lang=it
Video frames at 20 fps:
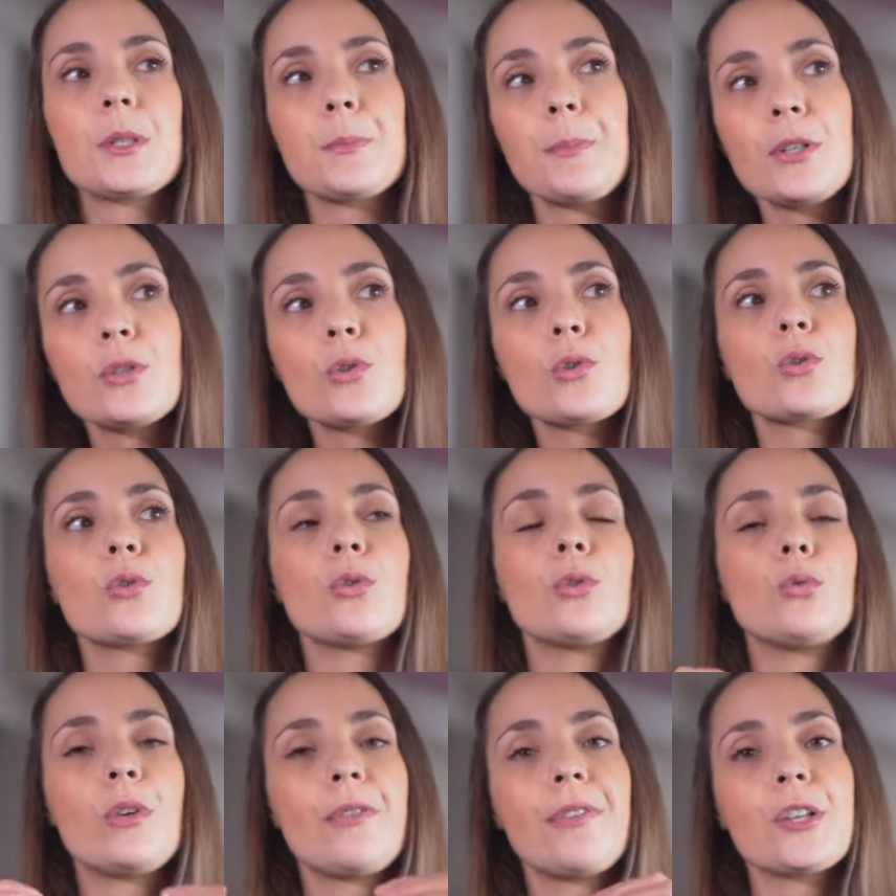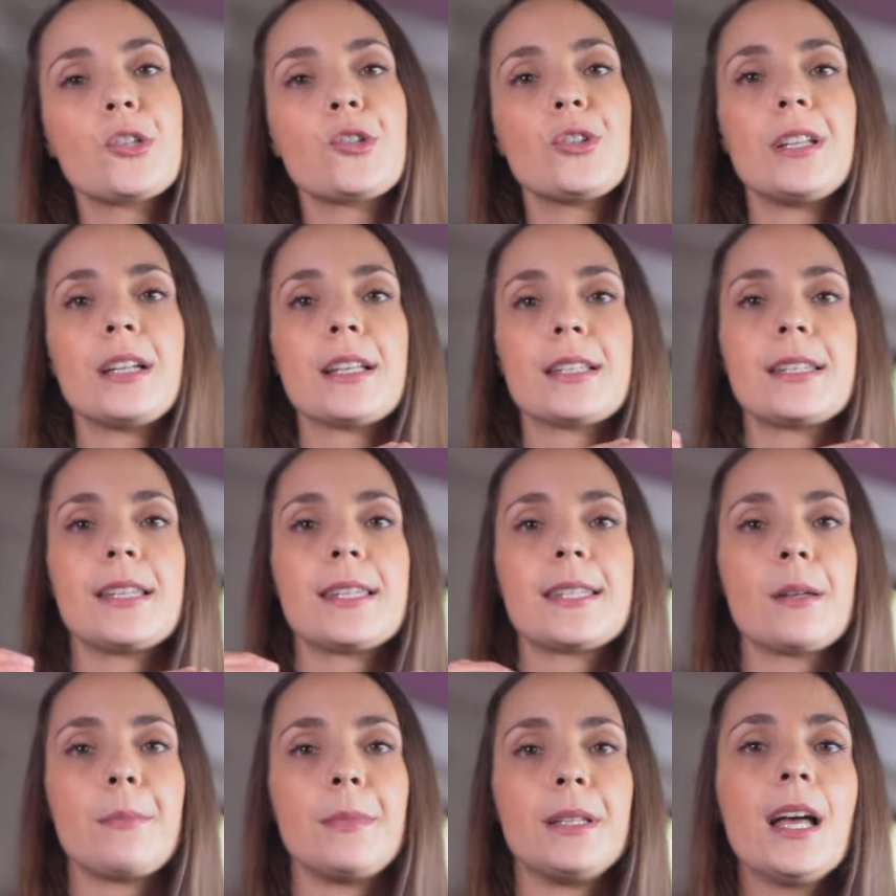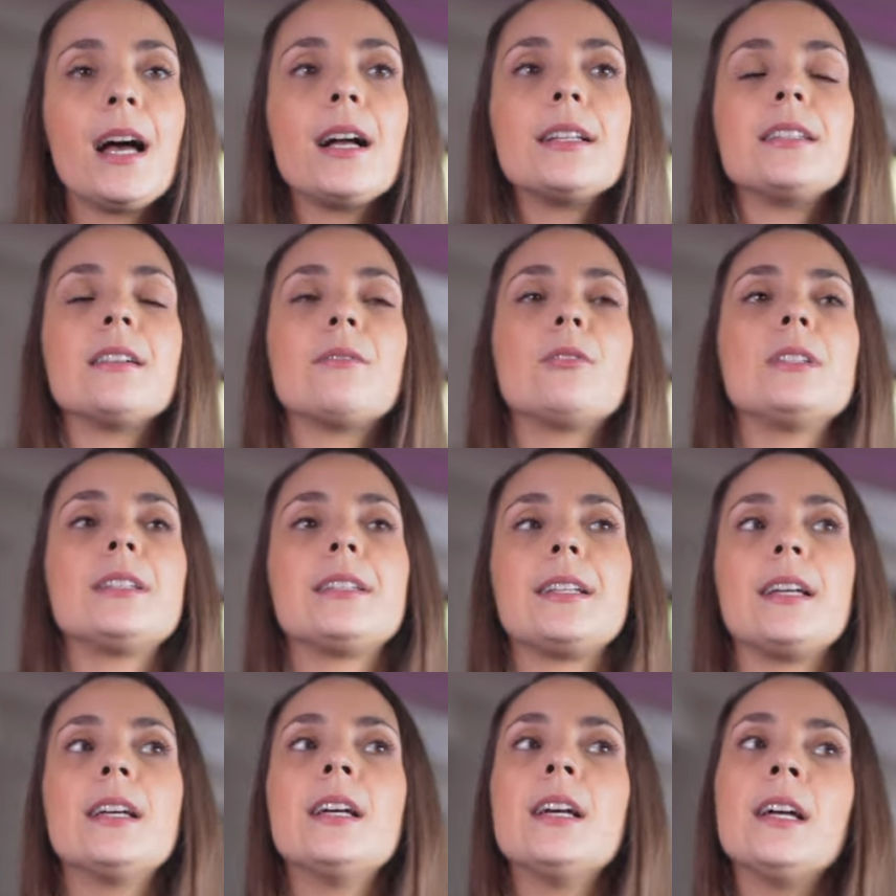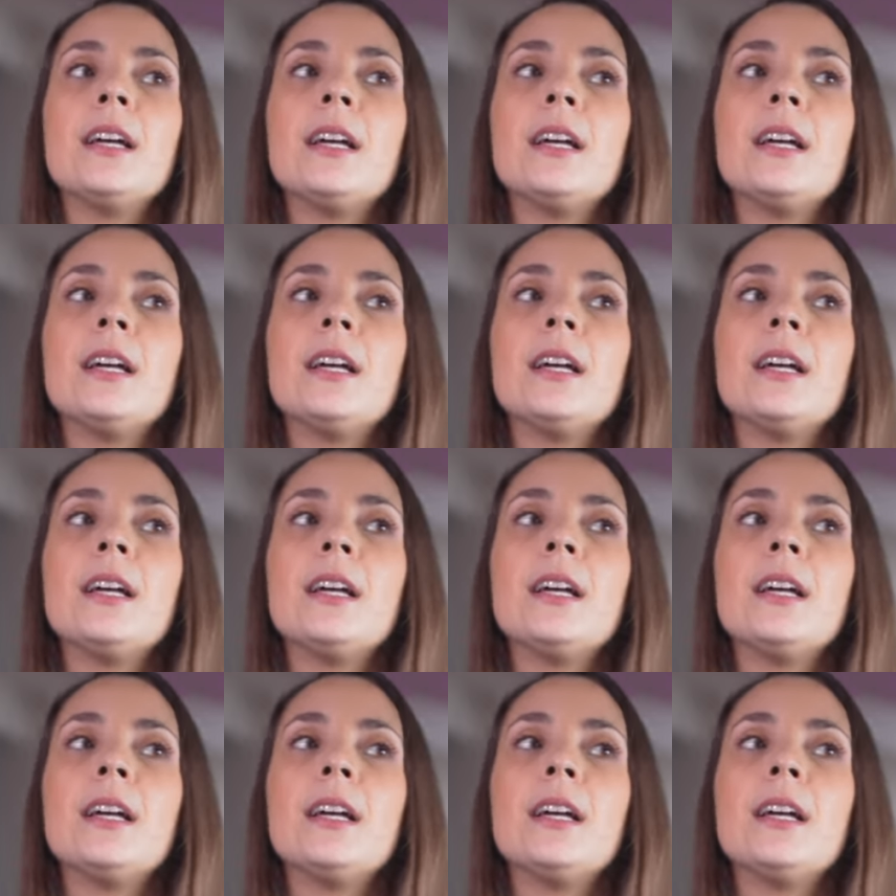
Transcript: Spesso sono due facce della stessa medaglia, a volte